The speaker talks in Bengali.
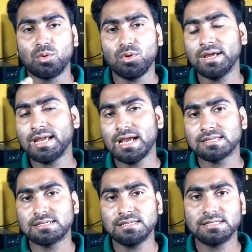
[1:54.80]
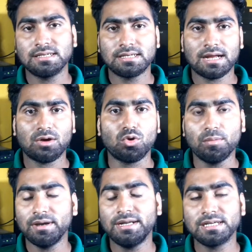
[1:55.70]
অনেকে আছে যে যারা
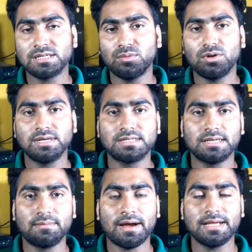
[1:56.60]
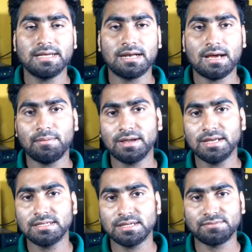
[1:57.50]
কমেন্টে এসে বলে যে ভাইজান আমাকে
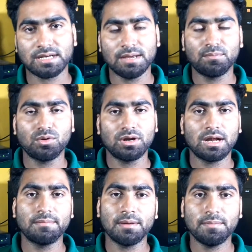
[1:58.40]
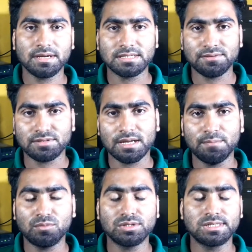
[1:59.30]
সাবস্ক্রাইব করেন আমি আপনাকে সাবস্ক্রাইব
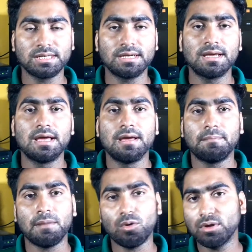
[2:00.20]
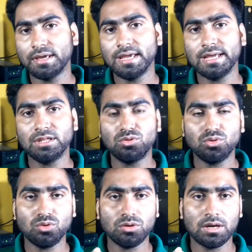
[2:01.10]
করছি বা অনেকেই কিন্তু
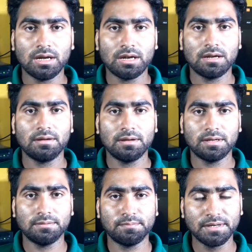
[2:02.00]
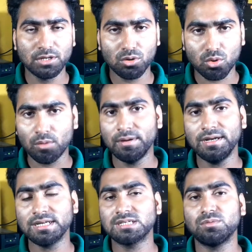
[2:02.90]
এই ভিডিওর
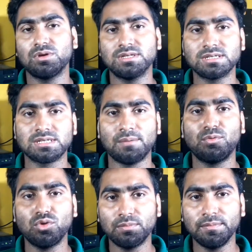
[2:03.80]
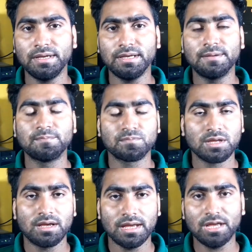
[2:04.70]
কমেন্টে এসে বলে যে সাপোর্ট মি
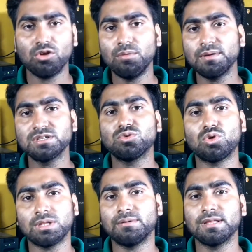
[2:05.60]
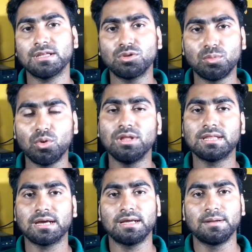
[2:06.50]
এরকম কিছু কথাবার্তা কিন্তু বলে
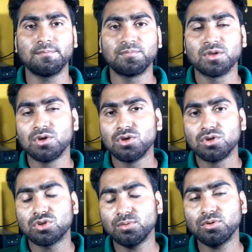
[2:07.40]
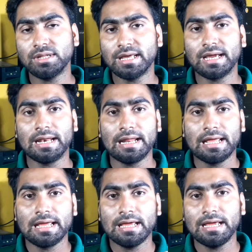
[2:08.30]
থাকে তো বন্ধুরা দেখেন
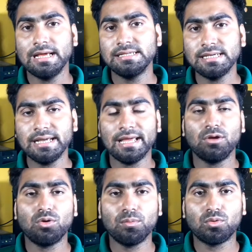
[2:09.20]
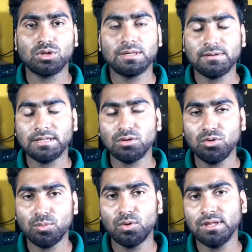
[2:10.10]
এই যে এরকম কথাবার্তাগুলো
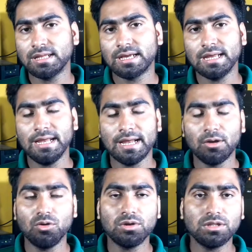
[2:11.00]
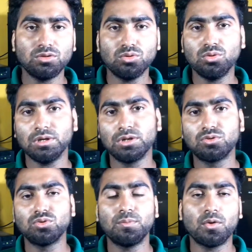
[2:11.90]
বলে থাকে এগুলো কিন্তু
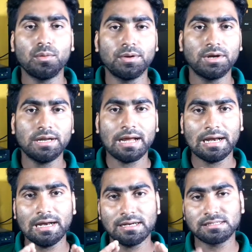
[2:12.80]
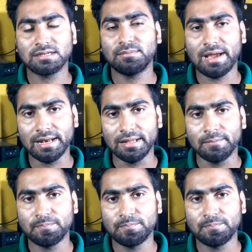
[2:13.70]
ইউটিউব কমিউনিটি গাইডলাইন্সের বাইরে